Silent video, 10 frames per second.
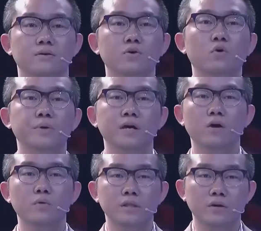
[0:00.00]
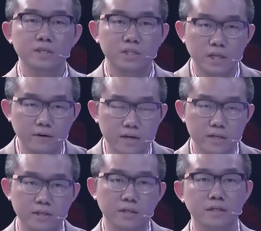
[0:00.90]
有必要问到你几个
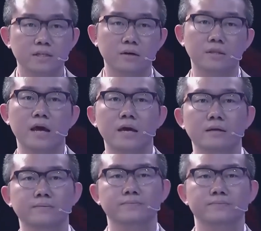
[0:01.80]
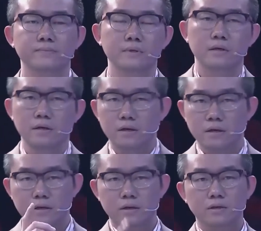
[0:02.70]
问题，小呆。
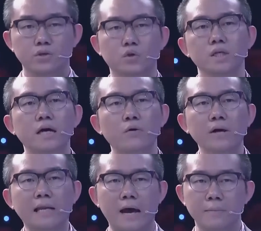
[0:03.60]
你觉得他会来